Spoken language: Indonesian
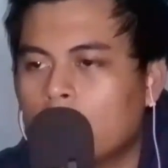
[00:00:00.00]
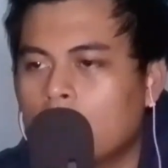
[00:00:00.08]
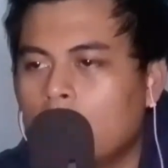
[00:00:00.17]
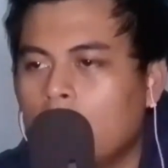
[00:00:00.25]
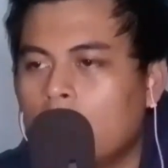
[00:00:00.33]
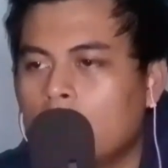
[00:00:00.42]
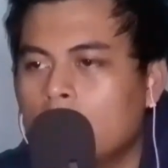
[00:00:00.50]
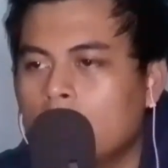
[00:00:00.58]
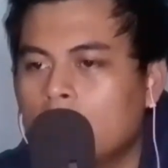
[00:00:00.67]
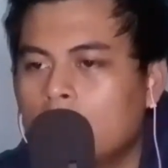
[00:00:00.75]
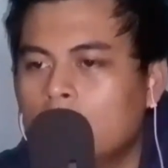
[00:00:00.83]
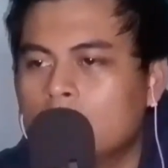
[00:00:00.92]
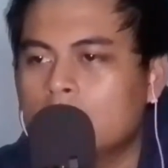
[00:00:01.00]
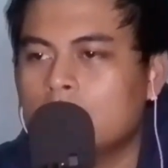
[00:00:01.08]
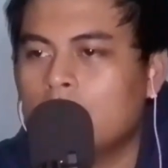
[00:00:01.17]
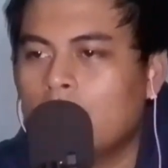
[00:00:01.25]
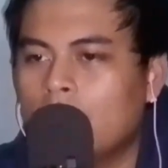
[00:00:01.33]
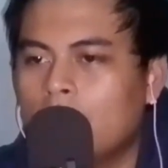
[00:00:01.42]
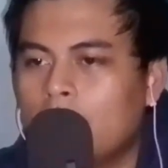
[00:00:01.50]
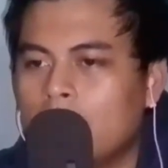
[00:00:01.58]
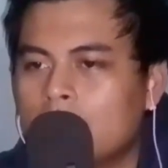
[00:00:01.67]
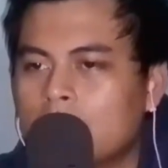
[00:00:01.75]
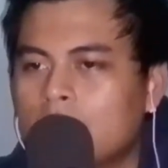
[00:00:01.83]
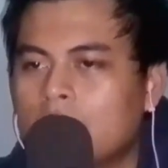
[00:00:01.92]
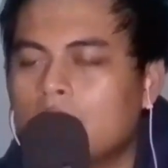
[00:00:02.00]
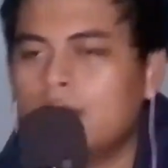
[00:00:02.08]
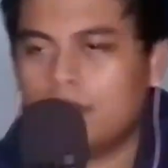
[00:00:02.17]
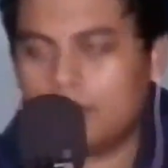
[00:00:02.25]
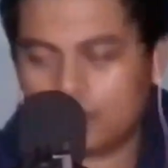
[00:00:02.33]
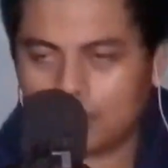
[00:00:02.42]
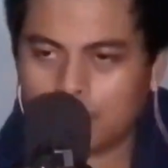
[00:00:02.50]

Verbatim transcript: okay lah Sejauh ini masih